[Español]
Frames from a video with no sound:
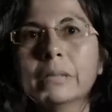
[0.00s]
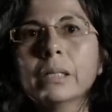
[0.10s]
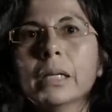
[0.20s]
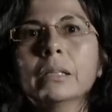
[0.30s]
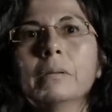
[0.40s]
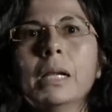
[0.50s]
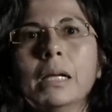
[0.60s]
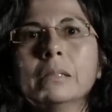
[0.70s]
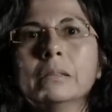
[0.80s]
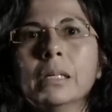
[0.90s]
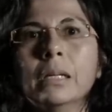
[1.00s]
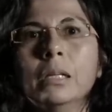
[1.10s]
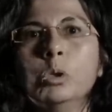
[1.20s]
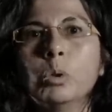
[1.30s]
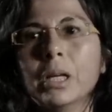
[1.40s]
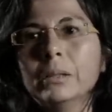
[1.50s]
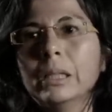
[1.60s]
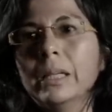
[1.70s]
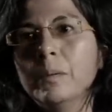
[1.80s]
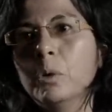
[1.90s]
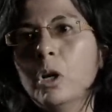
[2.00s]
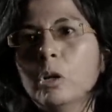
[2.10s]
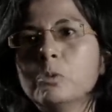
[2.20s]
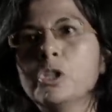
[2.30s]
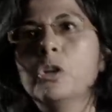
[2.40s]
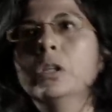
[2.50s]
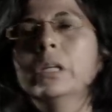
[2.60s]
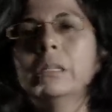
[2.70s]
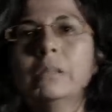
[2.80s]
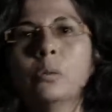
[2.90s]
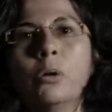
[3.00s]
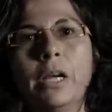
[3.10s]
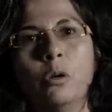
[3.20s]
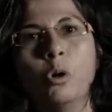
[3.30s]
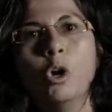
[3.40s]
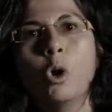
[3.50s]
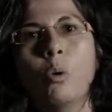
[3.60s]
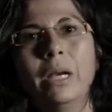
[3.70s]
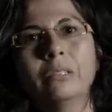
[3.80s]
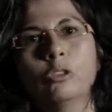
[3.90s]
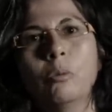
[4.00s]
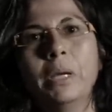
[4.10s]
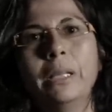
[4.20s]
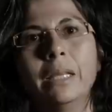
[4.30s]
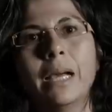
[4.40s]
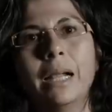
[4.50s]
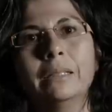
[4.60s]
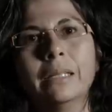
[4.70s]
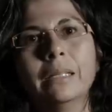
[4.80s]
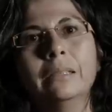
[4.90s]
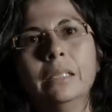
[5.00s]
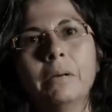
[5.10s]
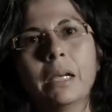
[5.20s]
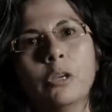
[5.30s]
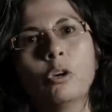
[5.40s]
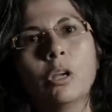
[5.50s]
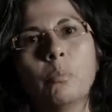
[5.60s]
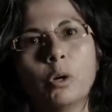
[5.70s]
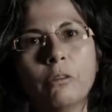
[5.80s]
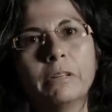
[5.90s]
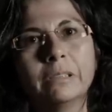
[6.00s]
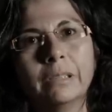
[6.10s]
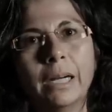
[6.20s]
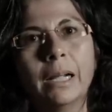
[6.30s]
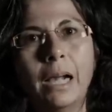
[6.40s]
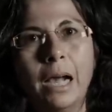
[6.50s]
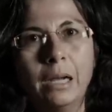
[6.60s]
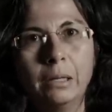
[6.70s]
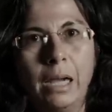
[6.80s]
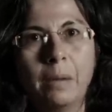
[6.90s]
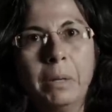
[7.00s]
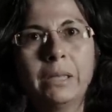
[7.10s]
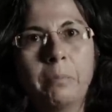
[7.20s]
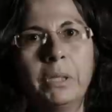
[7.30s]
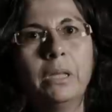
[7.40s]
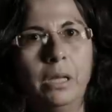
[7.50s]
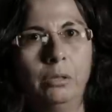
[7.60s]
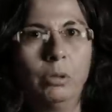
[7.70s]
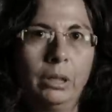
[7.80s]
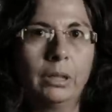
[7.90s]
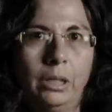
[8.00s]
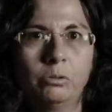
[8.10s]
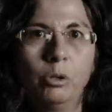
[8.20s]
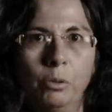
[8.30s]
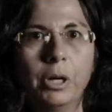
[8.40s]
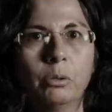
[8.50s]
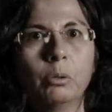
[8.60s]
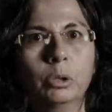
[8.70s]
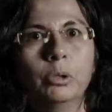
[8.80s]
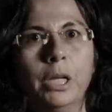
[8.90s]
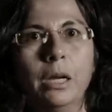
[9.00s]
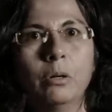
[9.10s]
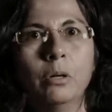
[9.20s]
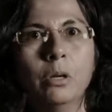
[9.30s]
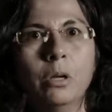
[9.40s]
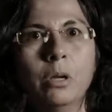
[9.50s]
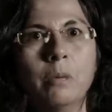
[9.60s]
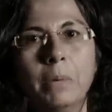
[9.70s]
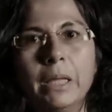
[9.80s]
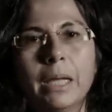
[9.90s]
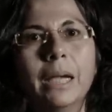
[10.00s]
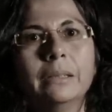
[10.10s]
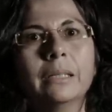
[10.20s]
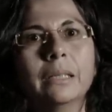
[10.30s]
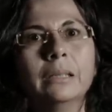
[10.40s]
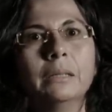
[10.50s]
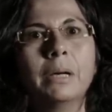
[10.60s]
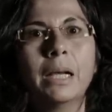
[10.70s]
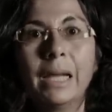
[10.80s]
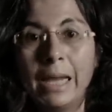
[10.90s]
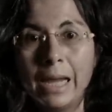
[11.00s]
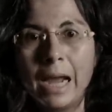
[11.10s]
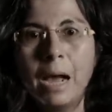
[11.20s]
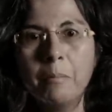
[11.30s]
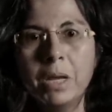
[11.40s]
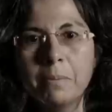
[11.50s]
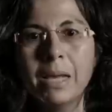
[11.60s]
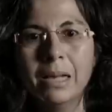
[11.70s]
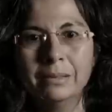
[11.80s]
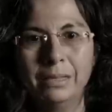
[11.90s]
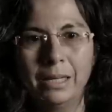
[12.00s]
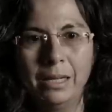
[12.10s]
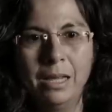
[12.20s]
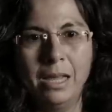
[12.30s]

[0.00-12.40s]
hacen este balance, nunca tenemos la opción de decir, bueno, ¿cuáles son medidas alternativas que yo le puedo ofrecer al que me está pidiendo, en este caso el gobierno ecuatoriano? Medidas alternativas que a mí me hacen...